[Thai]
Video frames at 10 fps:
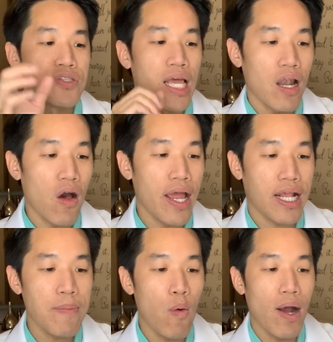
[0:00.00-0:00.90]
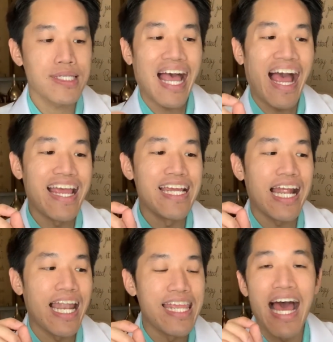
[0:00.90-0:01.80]
สเตียรอยด์เขาบอกว่าใช้
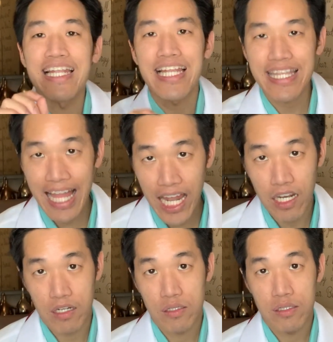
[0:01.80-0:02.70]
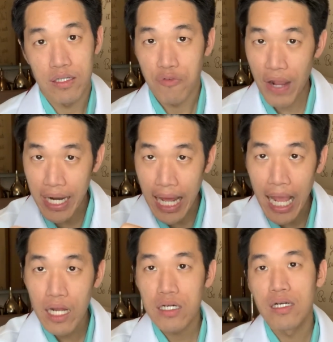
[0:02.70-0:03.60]
ระยะสั้นๆฟัง
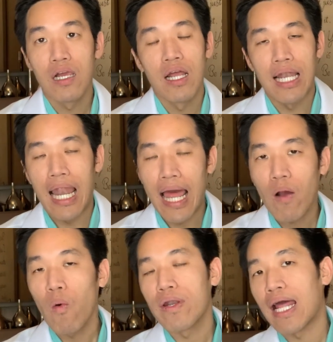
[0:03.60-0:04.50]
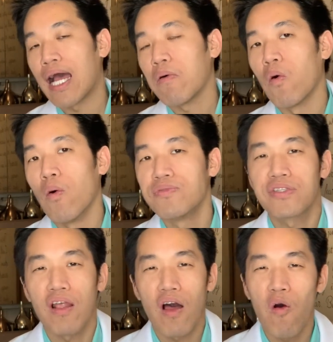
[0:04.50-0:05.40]
นะหลายๆคนนะโอ้โหส
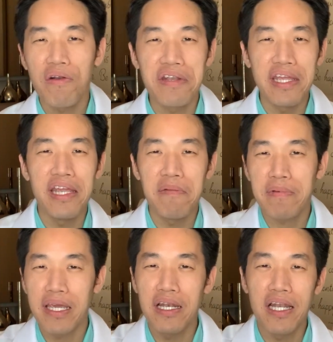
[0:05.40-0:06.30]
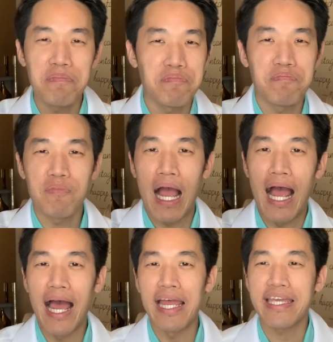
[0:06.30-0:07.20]
เตียรอยด์โอ้ดีกินแล้ว
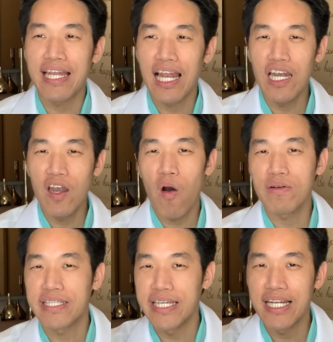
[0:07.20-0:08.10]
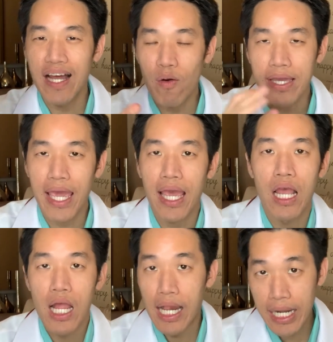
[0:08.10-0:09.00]
หายกินแล้วโล่งฉีดแล้วโอเค
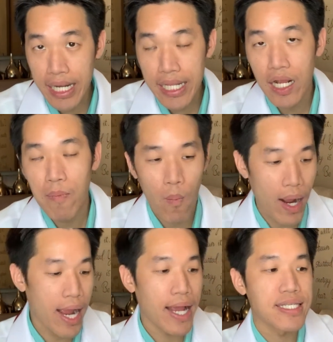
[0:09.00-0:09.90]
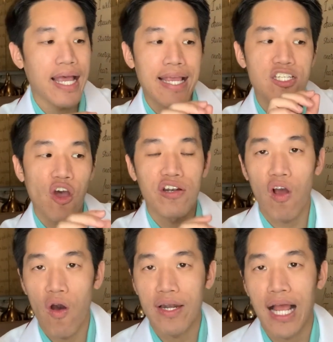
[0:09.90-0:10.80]
ในนี้เขาบอกว่าใช้ช็อต
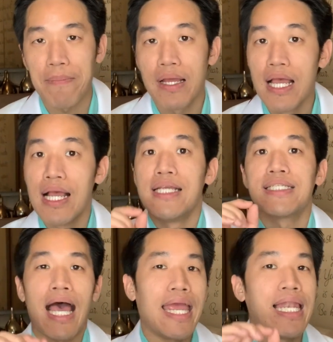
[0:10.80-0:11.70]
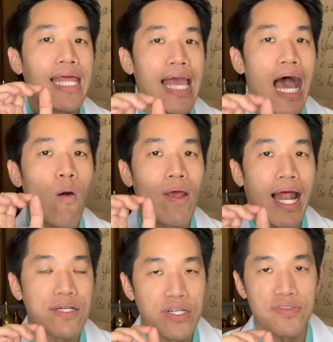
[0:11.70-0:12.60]
คอร์สครับใช้ระยะเว
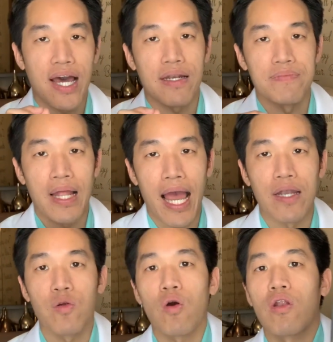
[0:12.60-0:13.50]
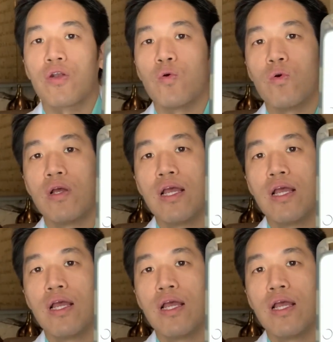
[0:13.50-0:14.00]
ลาสั้นๆทุกคนลองดู